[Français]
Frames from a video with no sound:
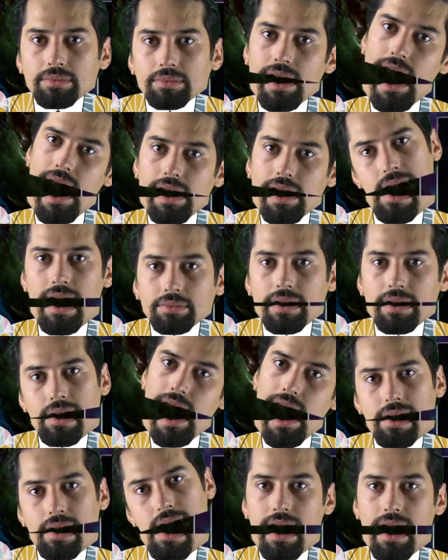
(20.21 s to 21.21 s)
Bonjour tout le
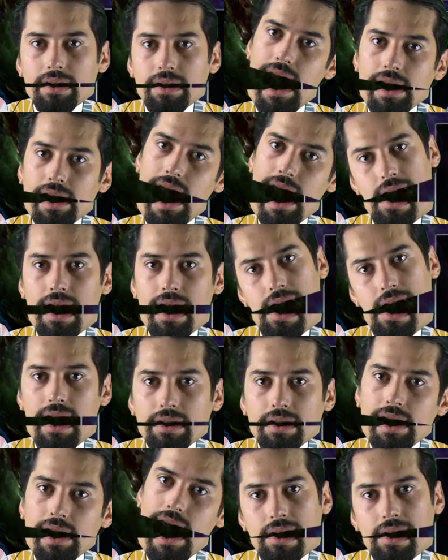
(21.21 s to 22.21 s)
monde et bienvenue
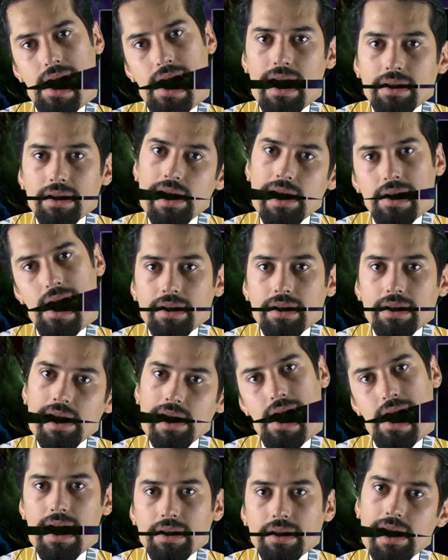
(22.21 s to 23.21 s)
dans Interview
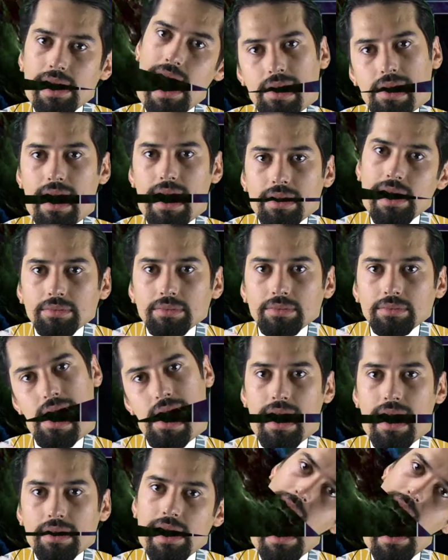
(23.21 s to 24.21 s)
Fantasy
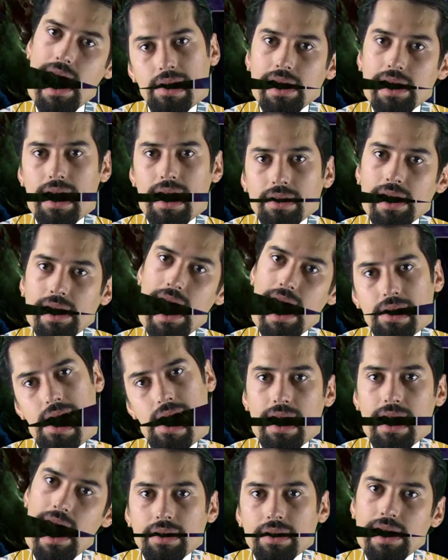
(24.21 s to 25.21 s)
Aujourd'hui,
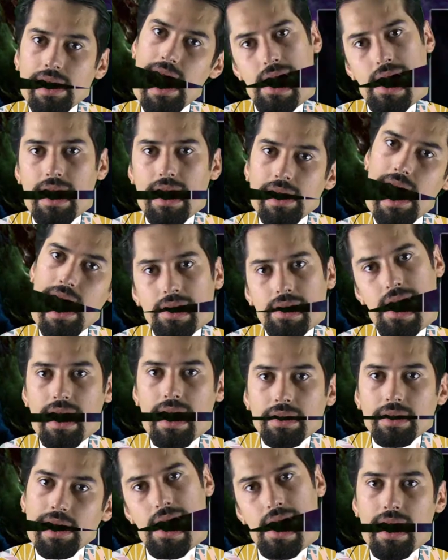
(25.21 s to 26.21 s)
interview
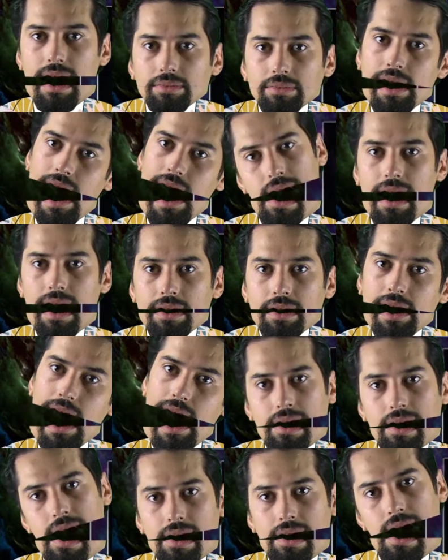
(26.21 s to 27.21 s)
sénatoriale,
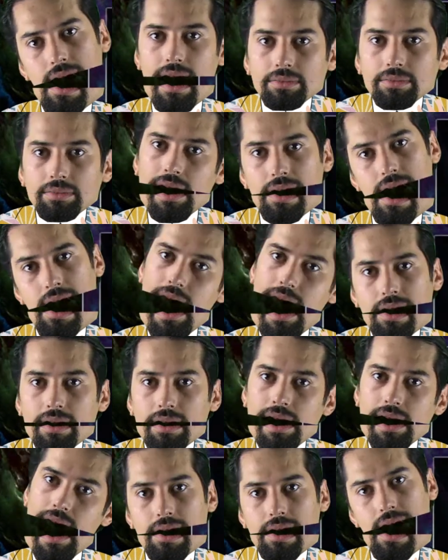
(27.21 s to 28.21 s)
royale même, ce qui
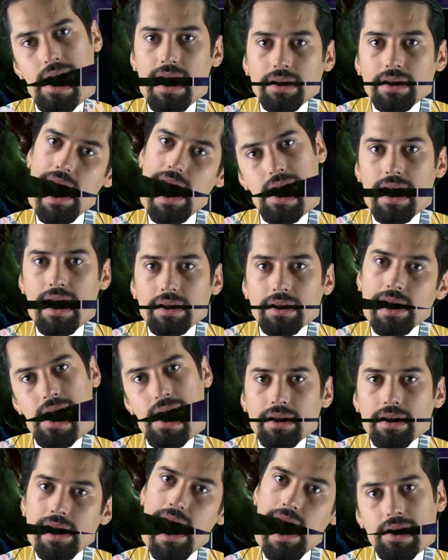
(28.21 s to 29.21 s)
peut sembler invraisemblable
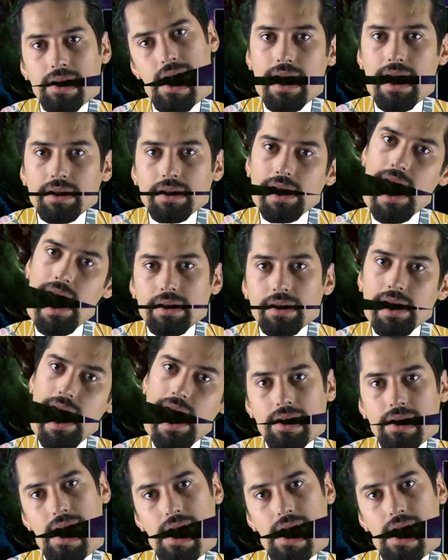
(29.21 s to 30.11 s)
pour notre championne de la